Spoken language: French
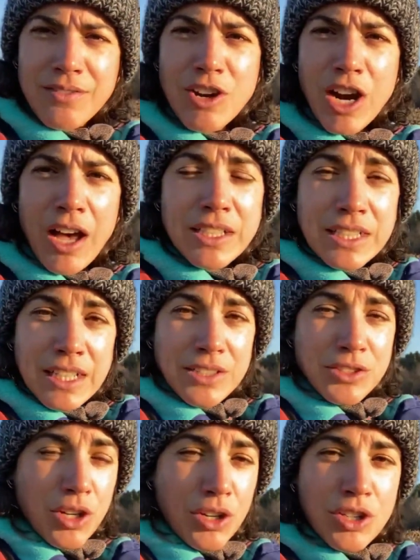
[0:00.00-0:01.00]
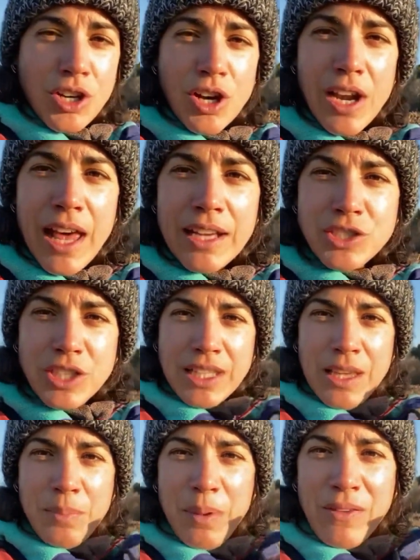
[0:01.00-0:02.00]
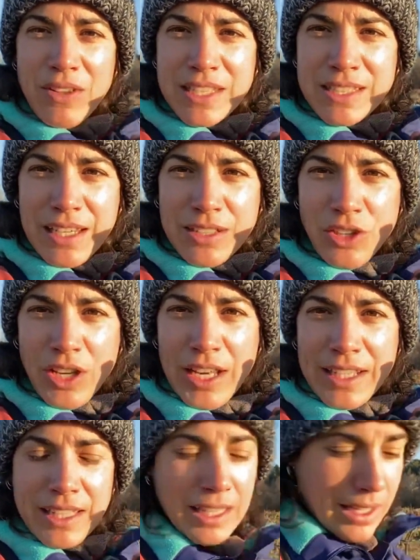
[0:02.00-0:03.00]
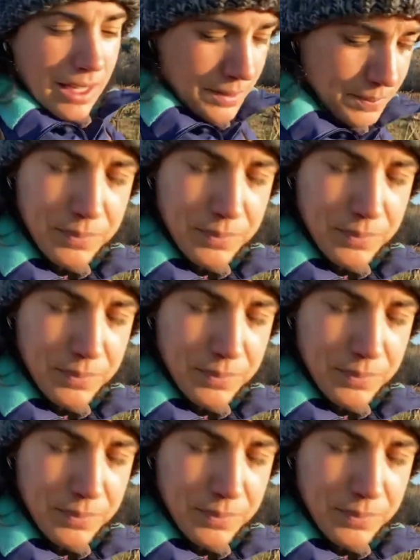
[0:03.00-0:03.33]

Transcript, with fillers: Voilà. Donc euh, là je suis équipée avec des sécateurs électriques.